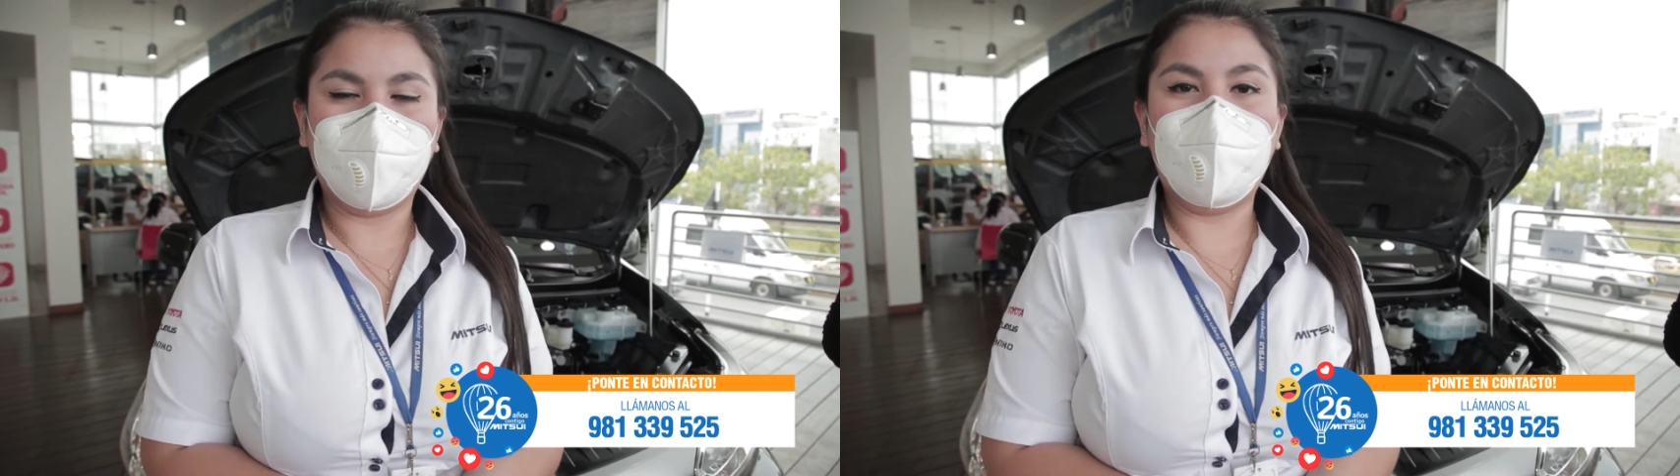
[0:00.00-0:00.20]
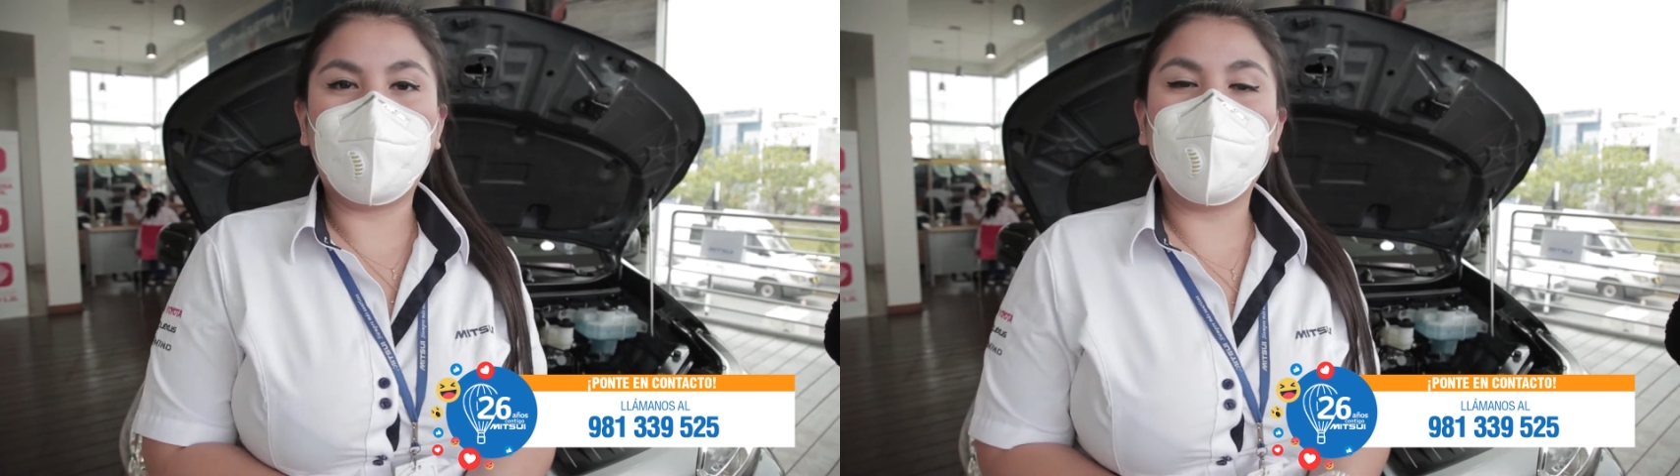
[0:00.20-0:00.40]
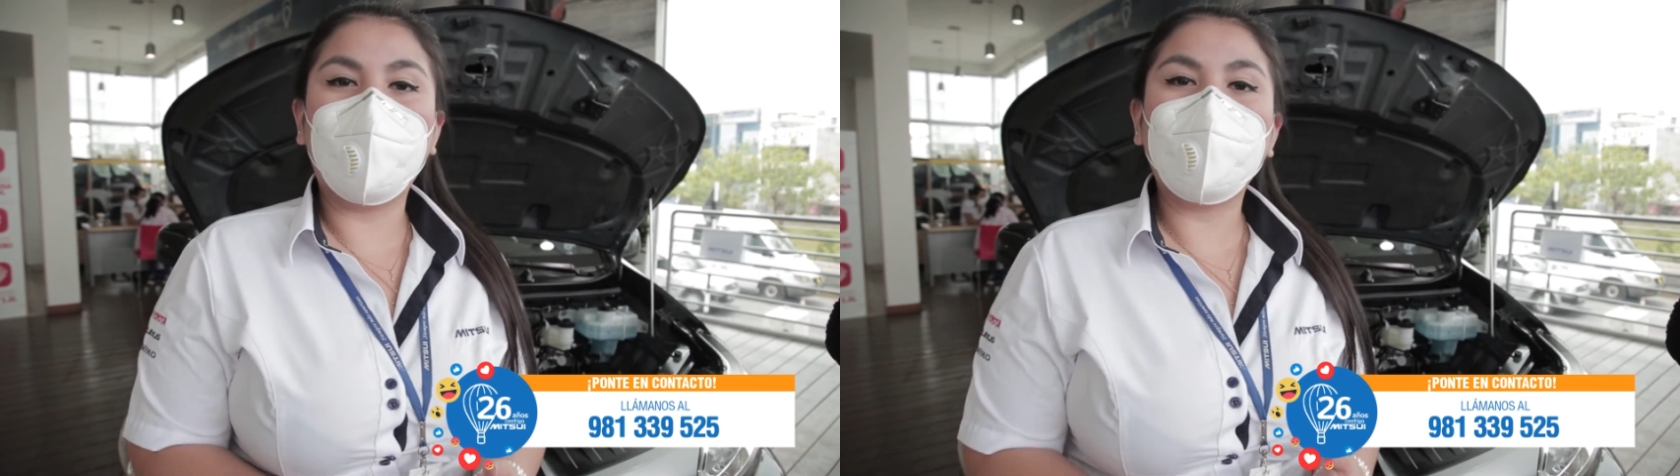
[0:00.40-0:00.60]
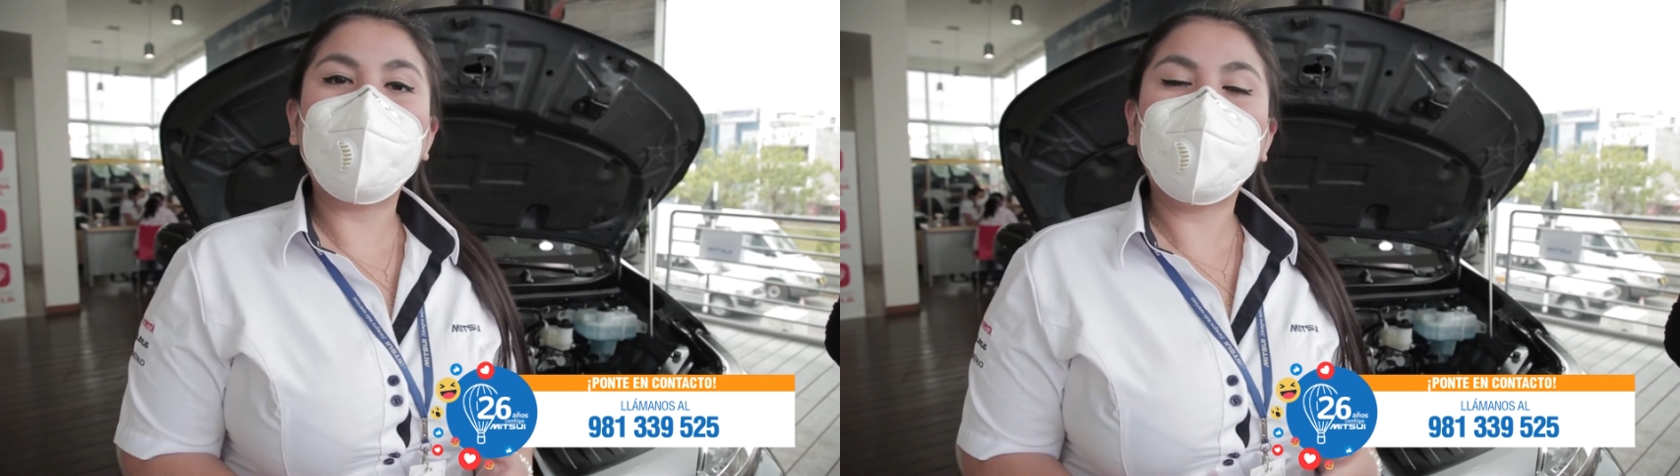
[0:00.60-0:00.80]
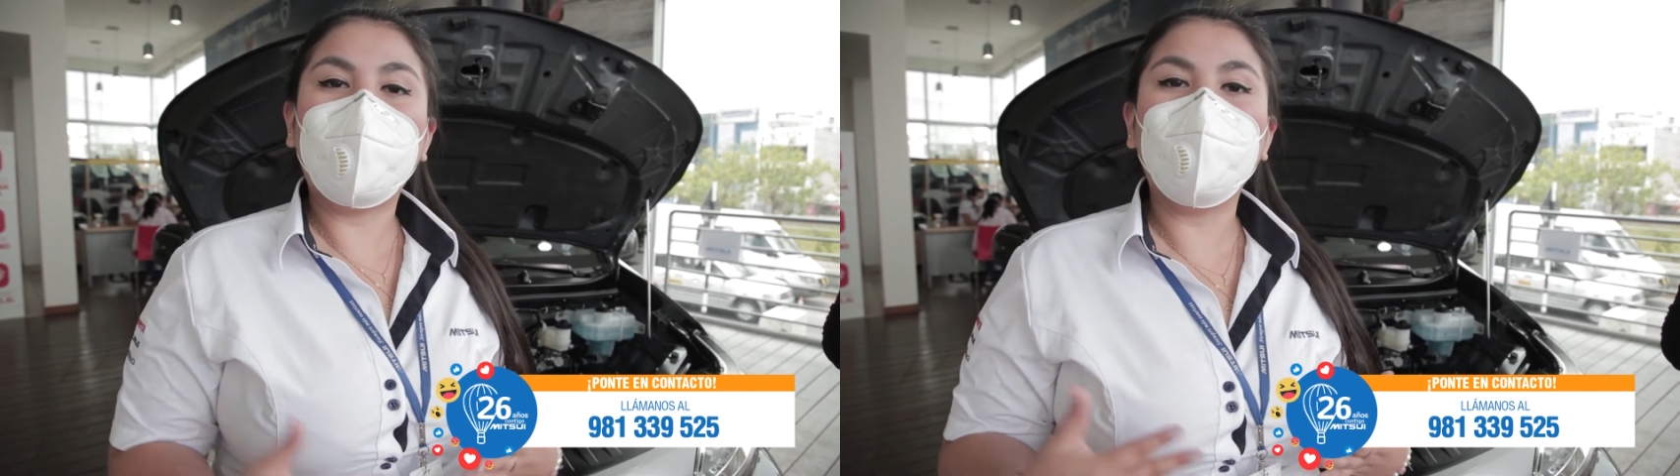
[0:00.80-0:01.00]
La
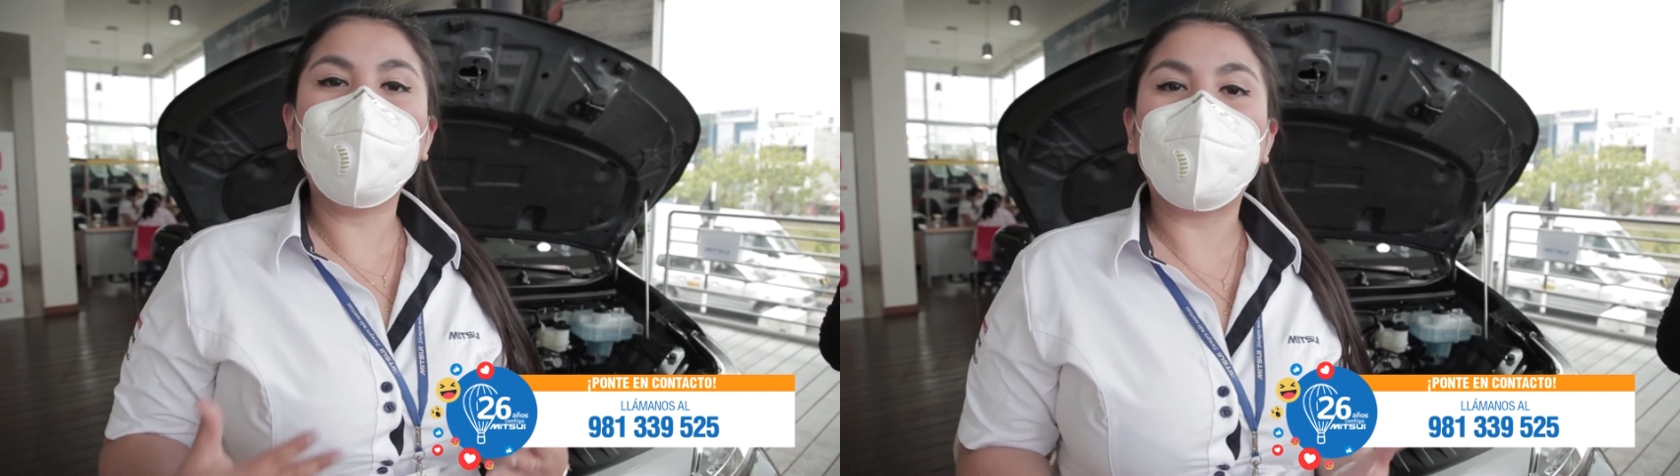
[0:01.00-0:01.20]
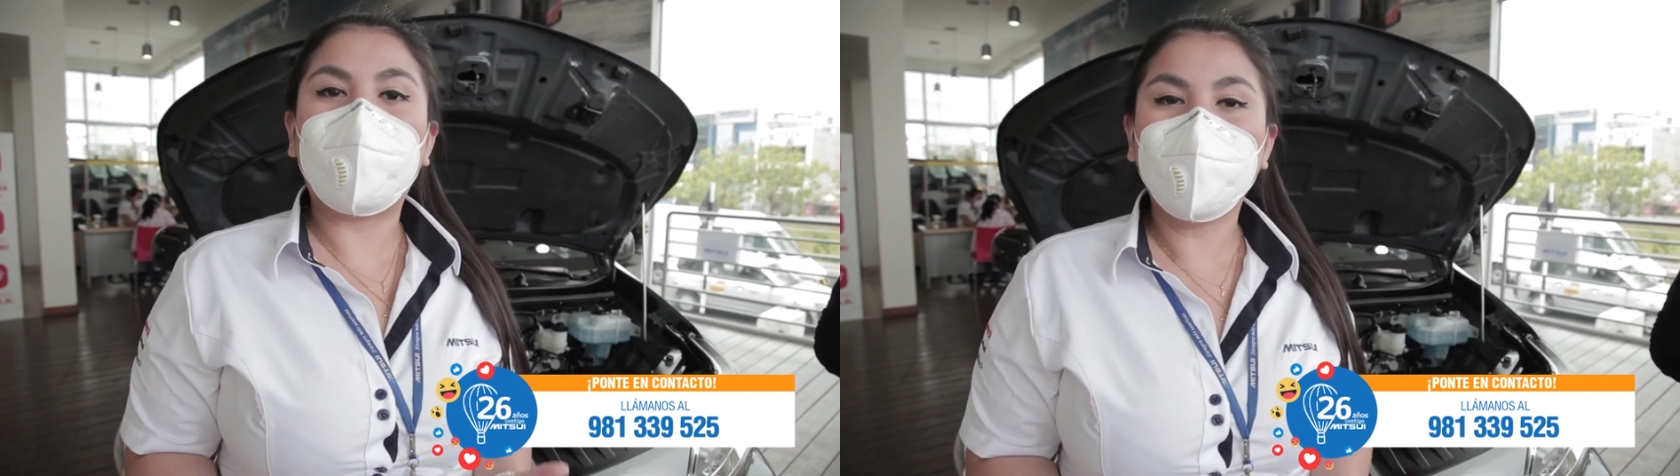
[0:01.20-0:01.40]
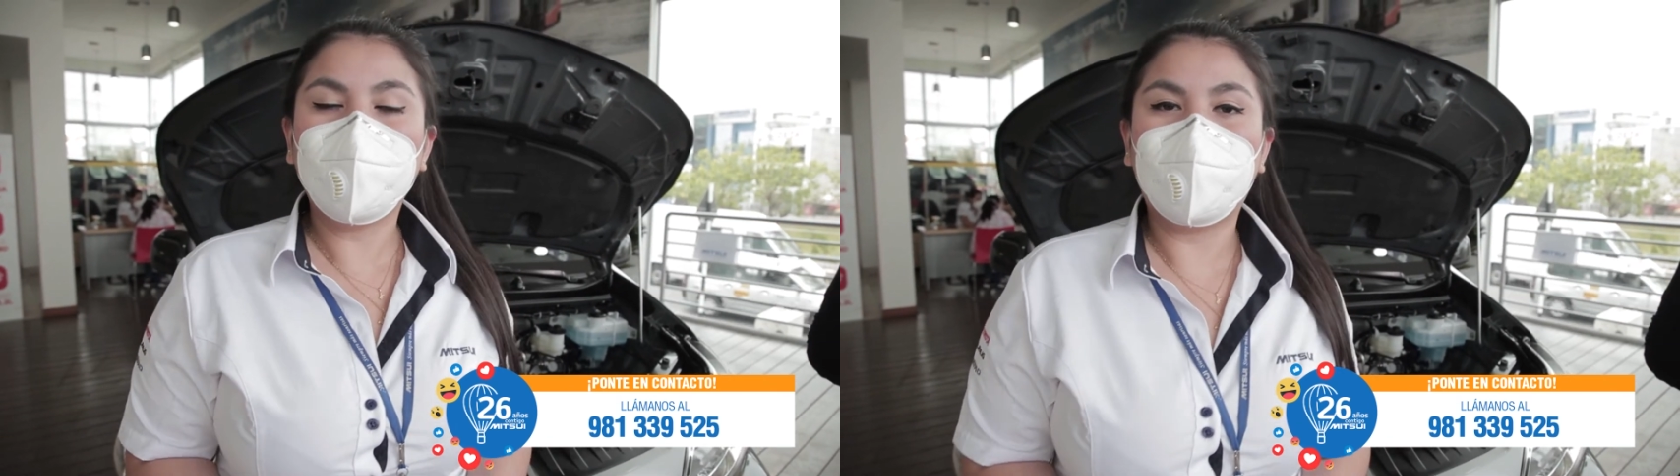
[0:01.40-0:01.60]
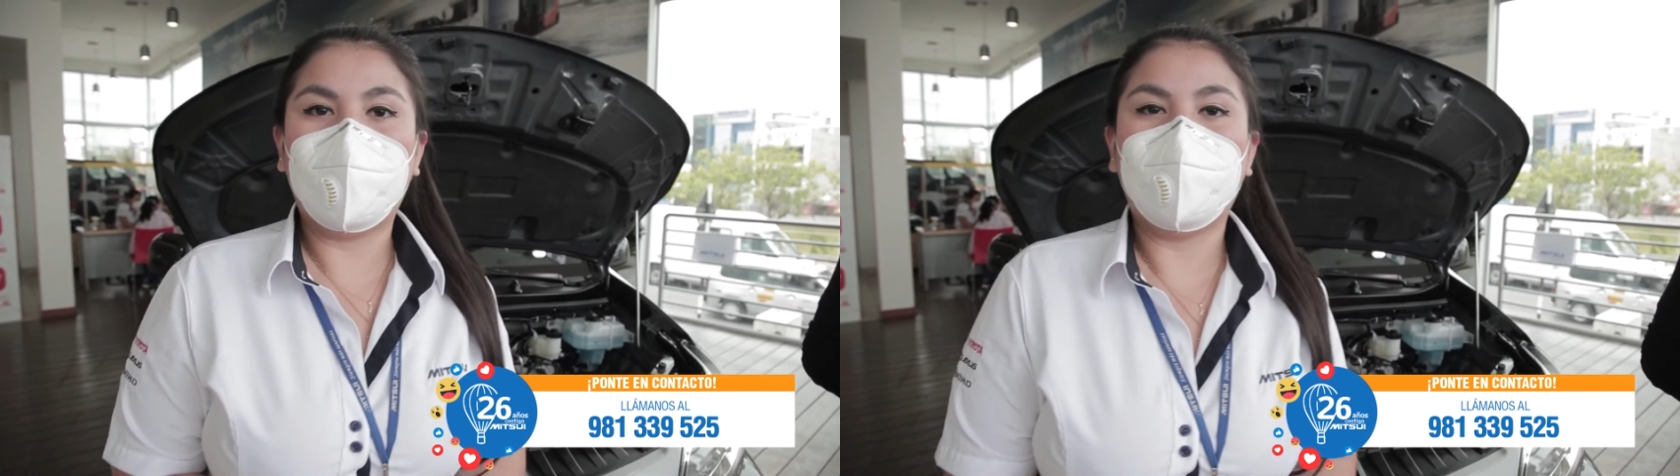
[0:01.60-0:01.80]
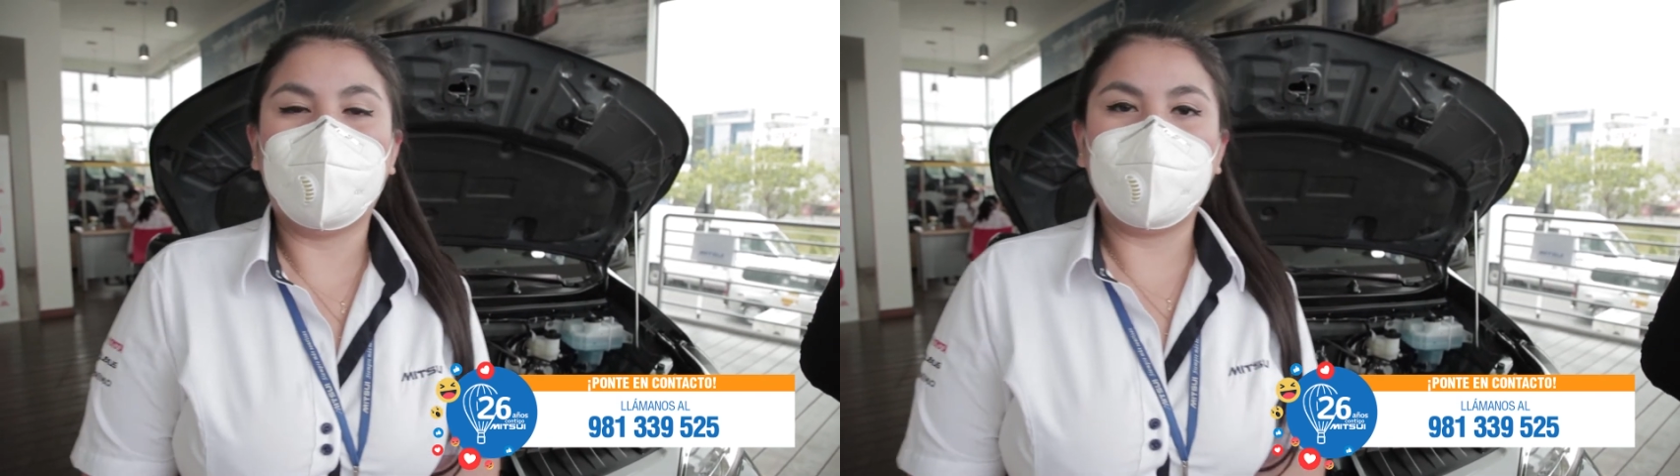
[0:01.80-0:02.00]
corona te ayuda
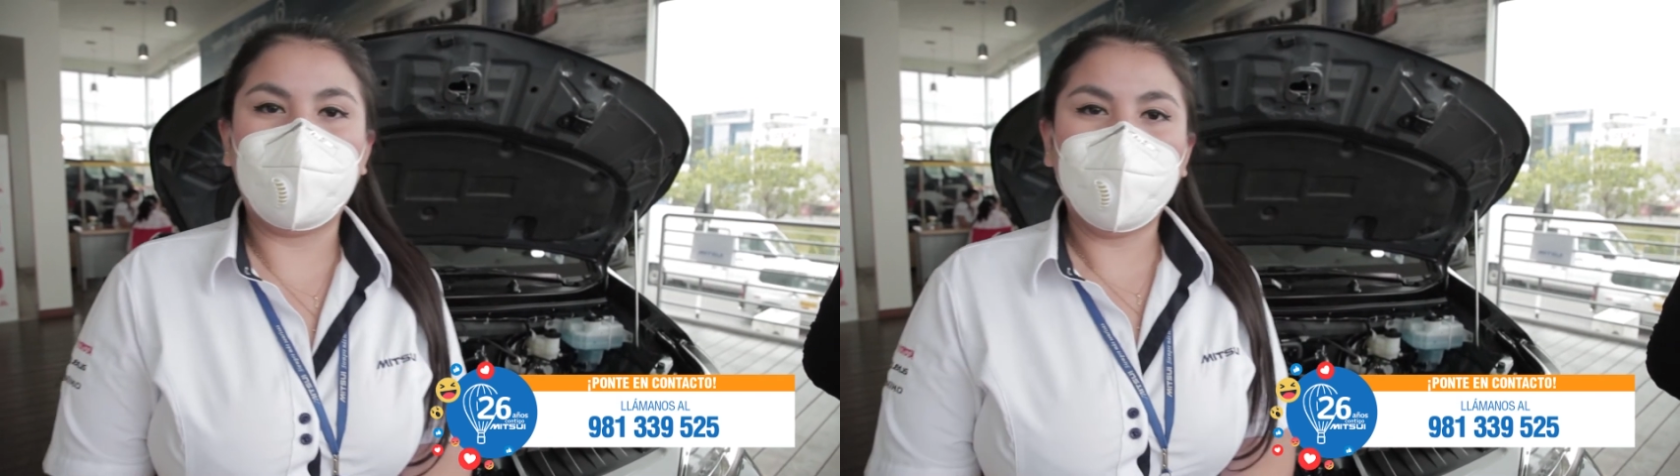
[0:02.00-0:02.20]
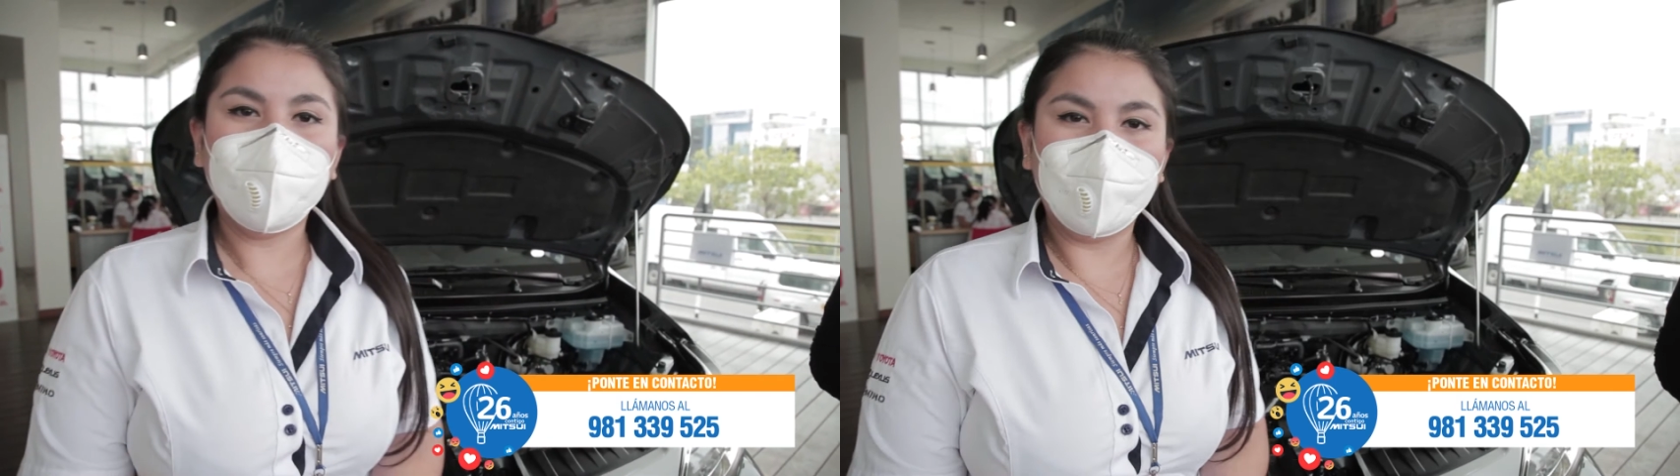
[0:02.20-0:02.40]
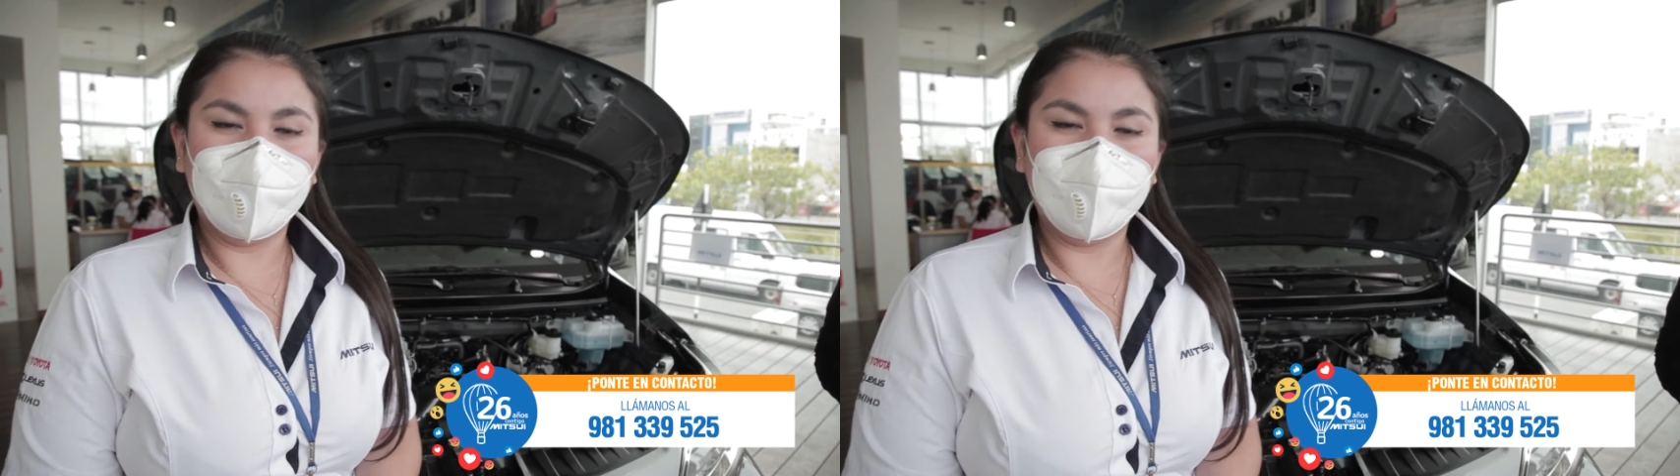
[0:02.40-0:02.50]
para tener